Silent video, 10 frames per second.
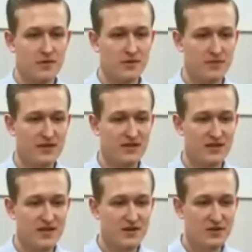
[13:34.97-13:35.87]
I myślę, że
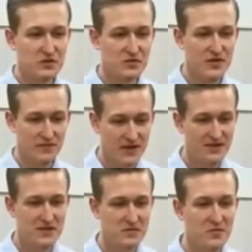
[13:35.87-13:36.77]
nie rozumiem w
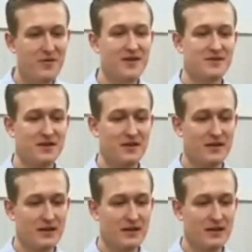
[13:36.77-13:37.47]
każdym momencie,